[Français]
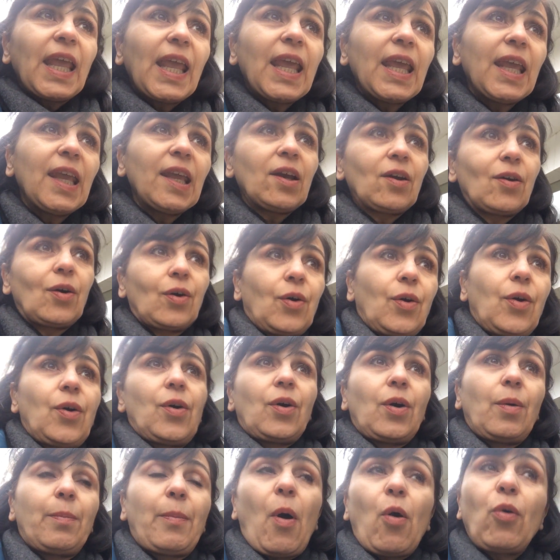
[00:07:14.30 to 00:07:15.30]
et
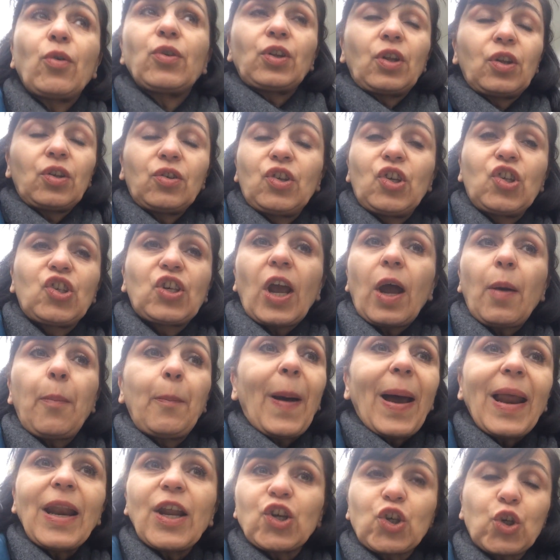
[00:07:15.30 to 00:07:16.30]
euh, bah, on ne digère
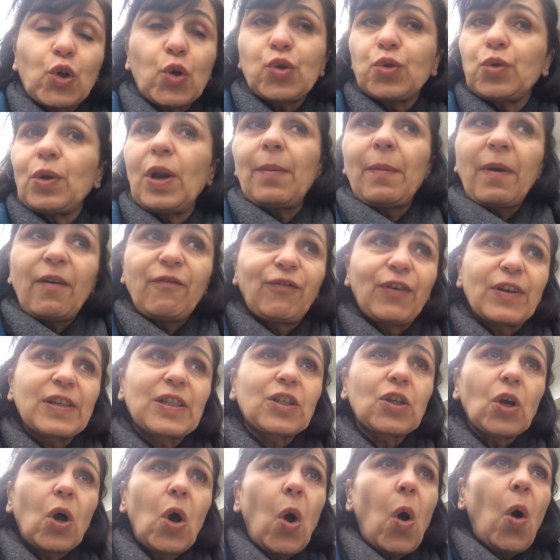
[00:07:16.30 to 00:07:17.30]
pas les choses de la même
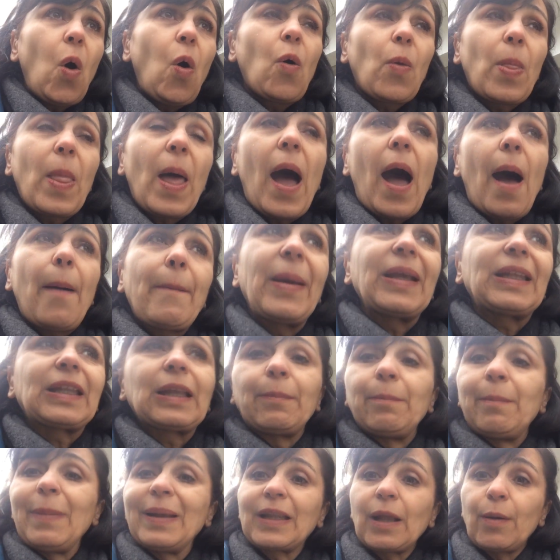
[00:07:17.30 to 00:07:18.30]
façon, on a un
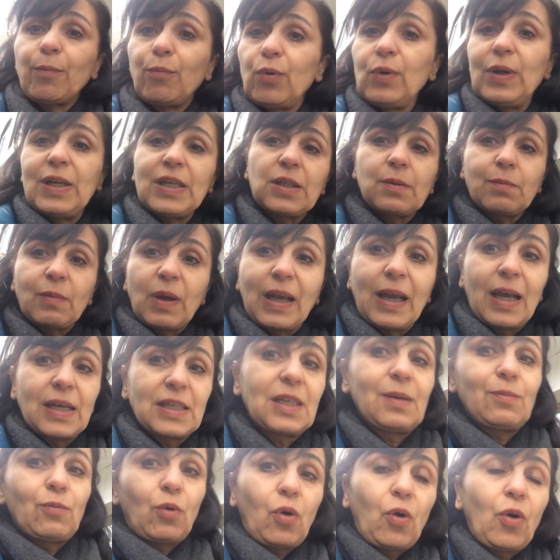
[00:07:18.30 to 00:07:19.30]
métabolisme
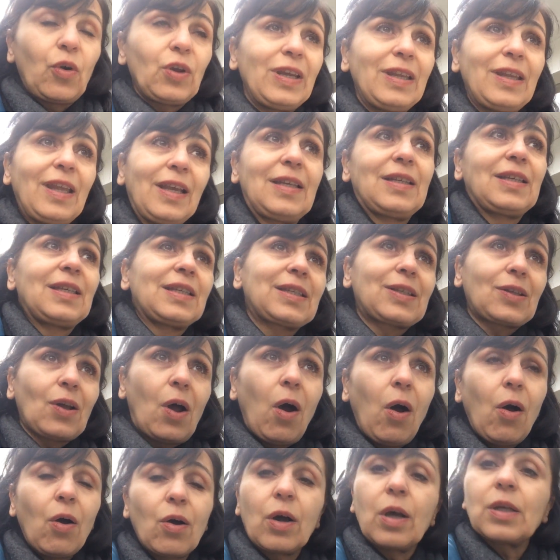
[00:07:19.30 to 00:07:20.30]
quasiment
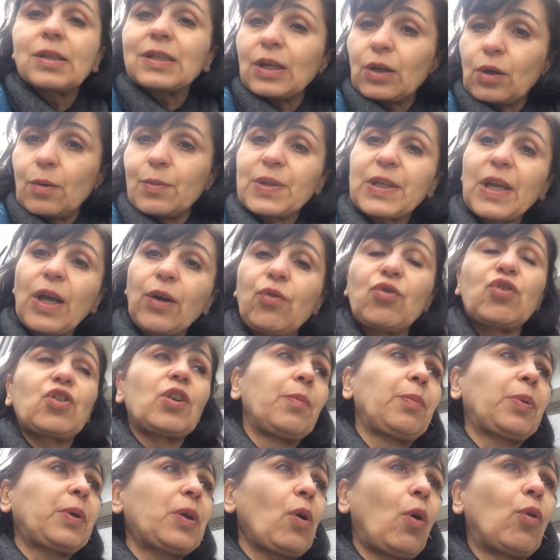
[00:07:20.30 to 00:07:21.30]
inexistant, c'est comme ça que
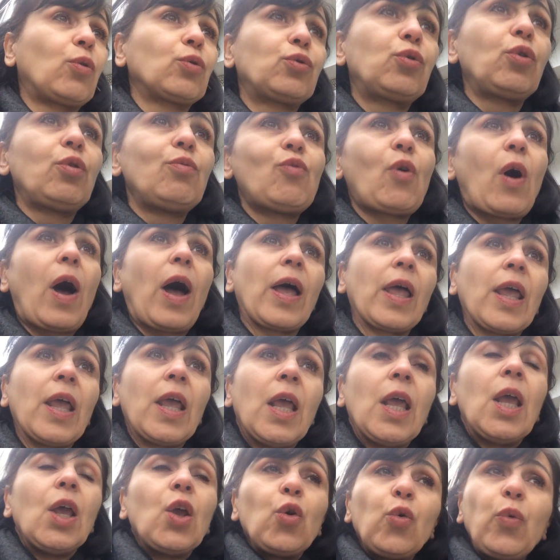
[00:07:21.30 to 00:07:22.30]
j'ai pris en deux mois
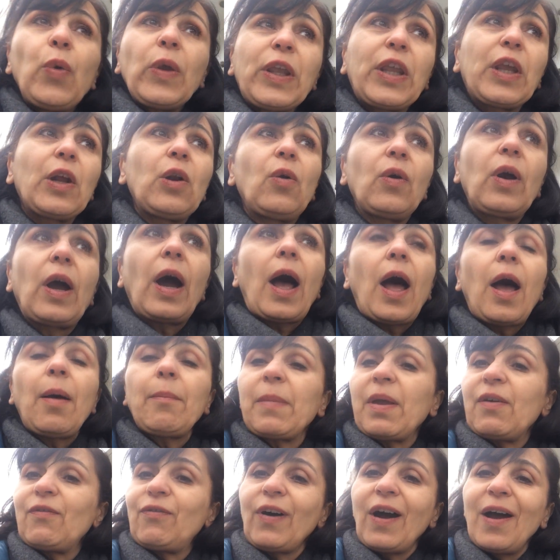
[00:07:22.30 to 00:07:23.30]
8 kg
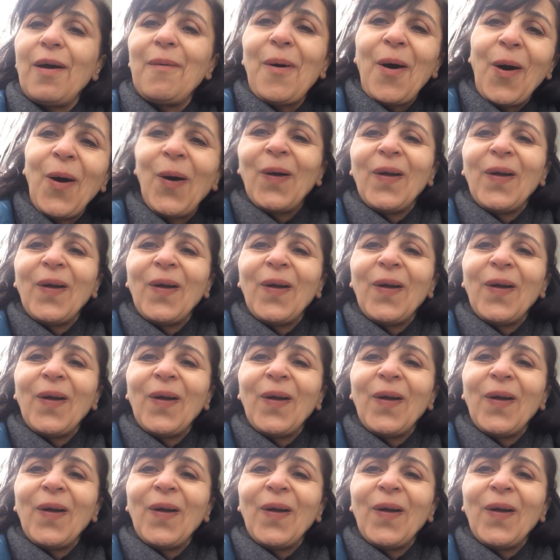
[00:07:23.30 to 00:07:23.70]
mais vraiment